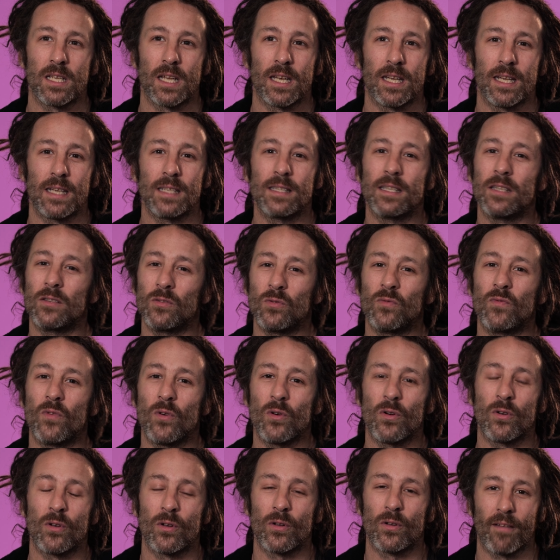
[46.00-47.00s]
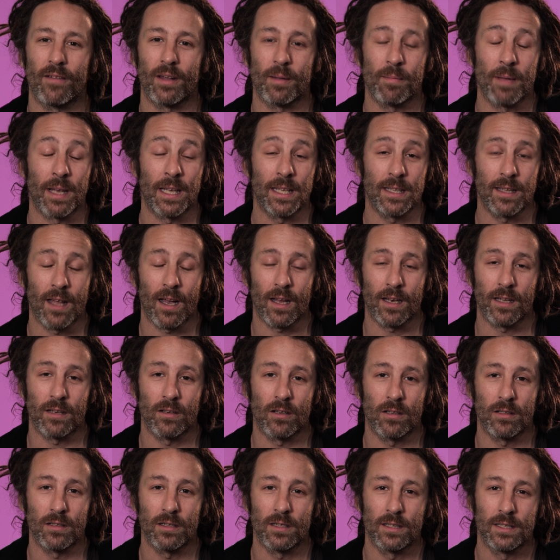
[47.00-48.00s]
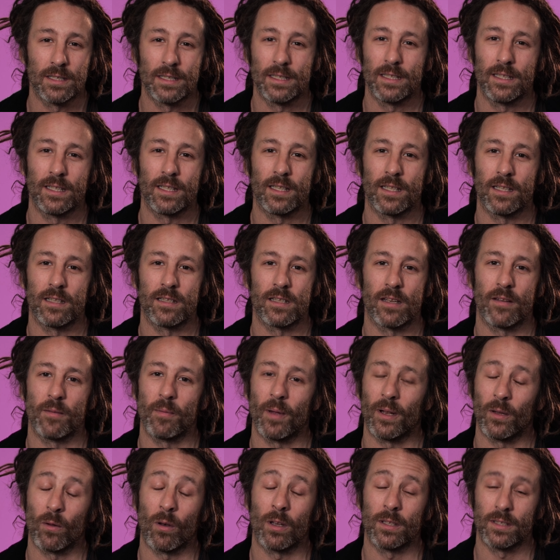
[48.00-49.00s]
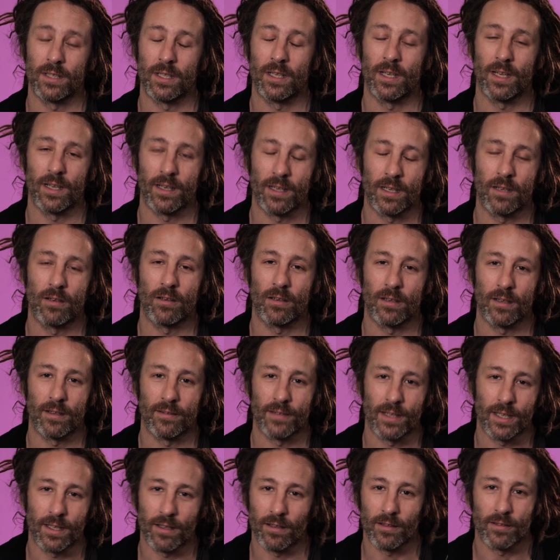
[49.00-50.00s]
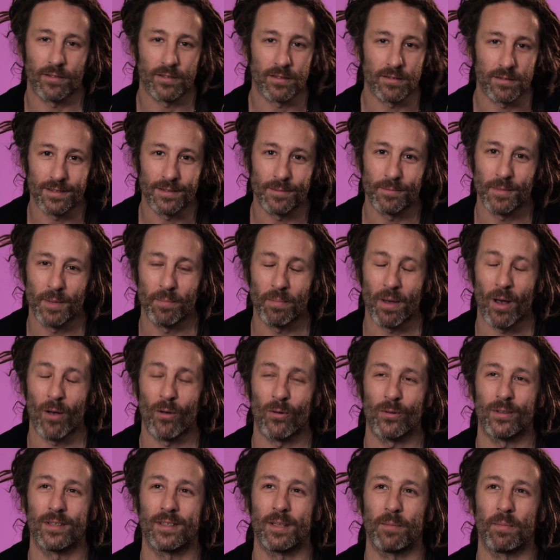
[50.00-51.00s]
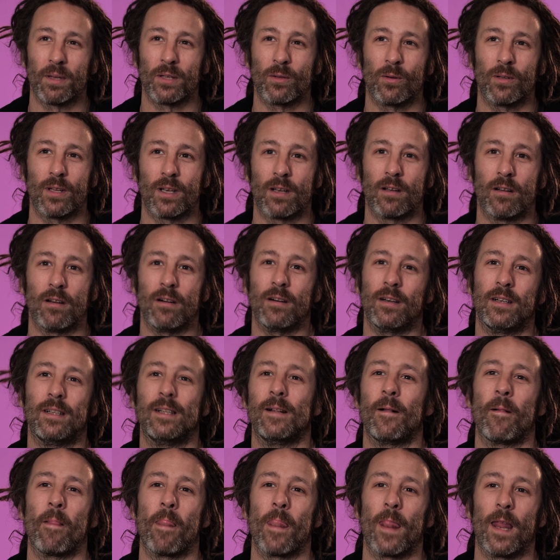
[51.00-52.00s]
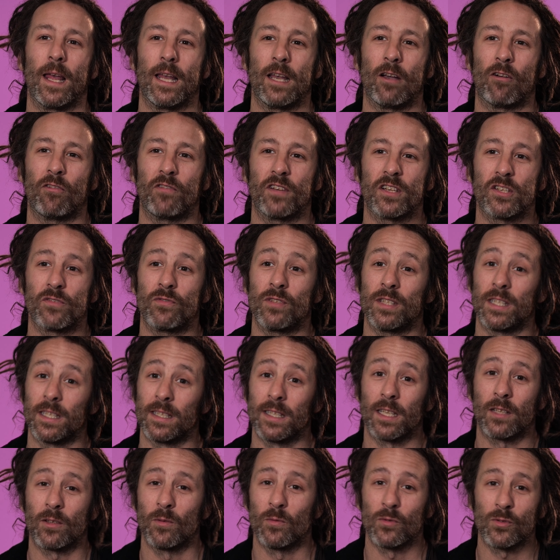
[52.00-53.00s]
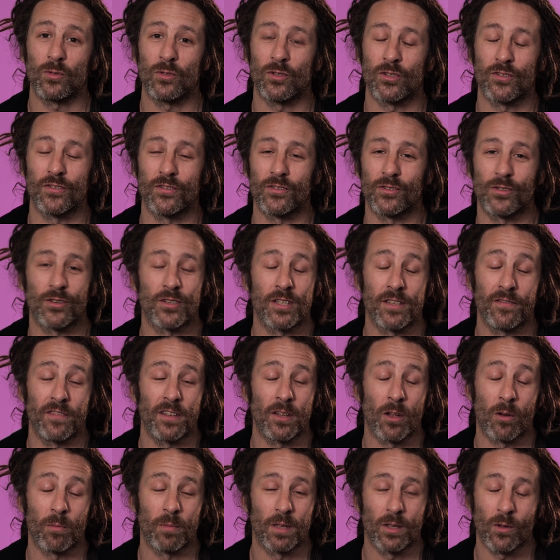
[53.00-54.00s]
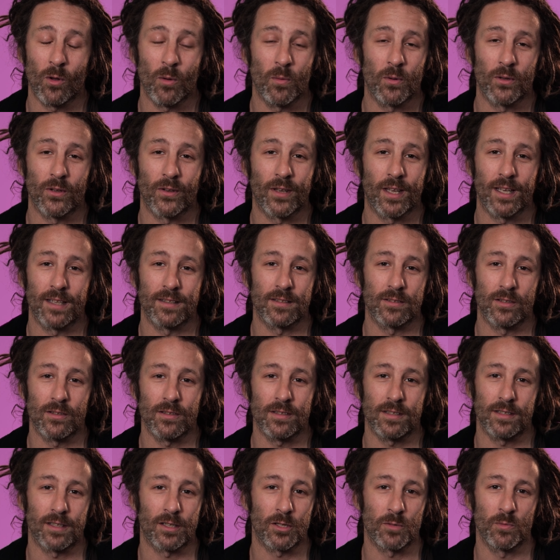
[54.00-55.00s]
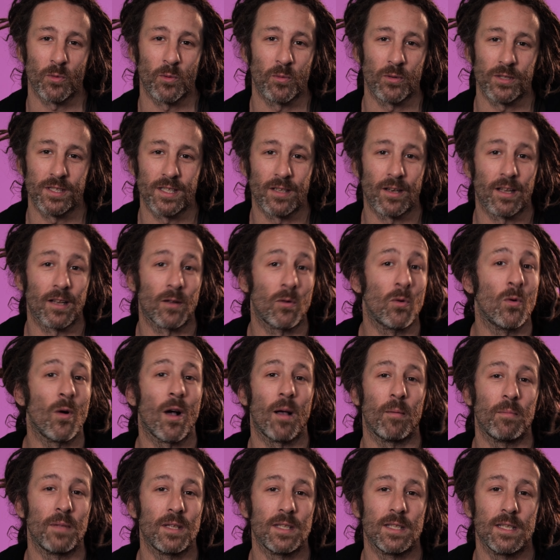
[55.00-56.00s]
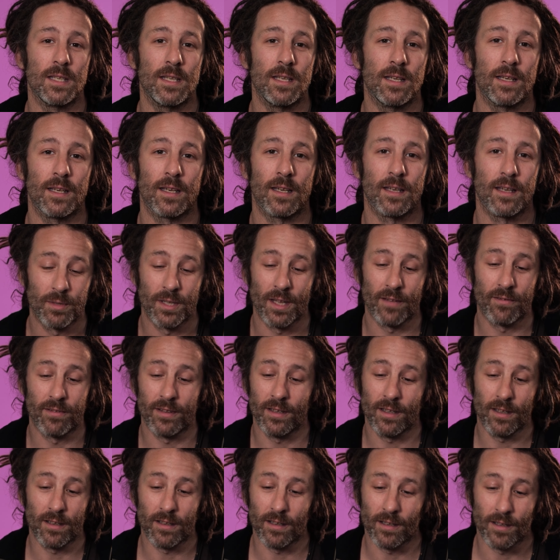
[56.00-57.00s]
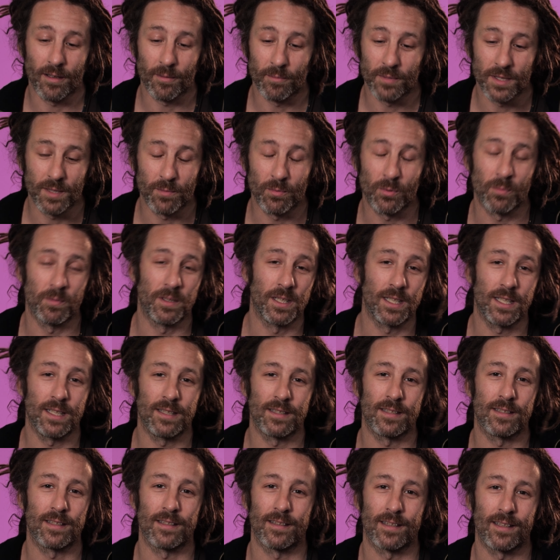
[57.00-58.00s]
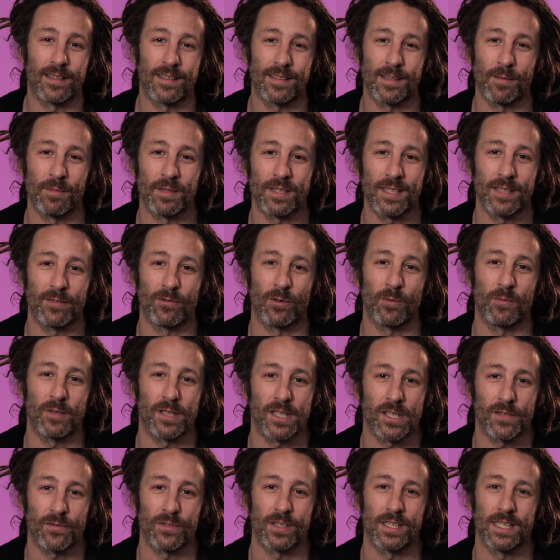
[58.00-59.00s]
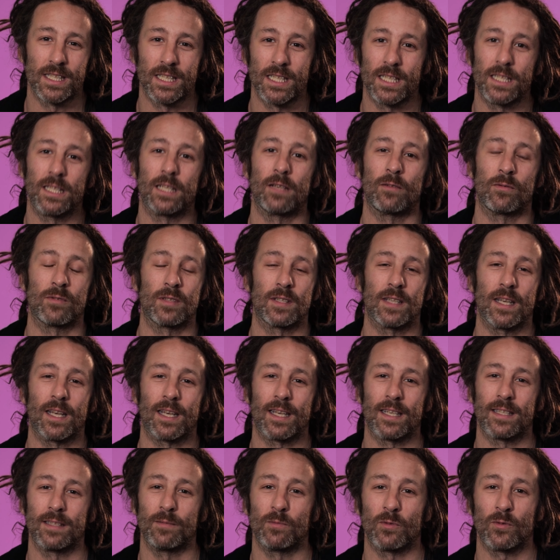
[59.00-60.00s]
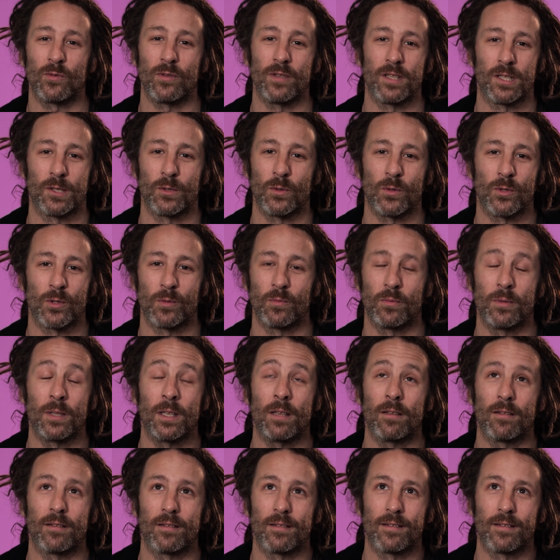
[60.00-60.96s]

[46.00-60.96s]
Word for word: J'allais assez souvent avec ma guitare à l'école et j'avais pas le droit d'y aller à l'école avec mes parents, n'étaient pas trop d'accord. Et en fait, je faisais exactement ce que, j'ai fait dans le métro pendant 15 ans. C'est-à-dire que je me posais dans la cour à midi et puis il y avait un petit public qui s'amassait devant moi et je faisais déjà des concerts quasiment tous les jours depuis que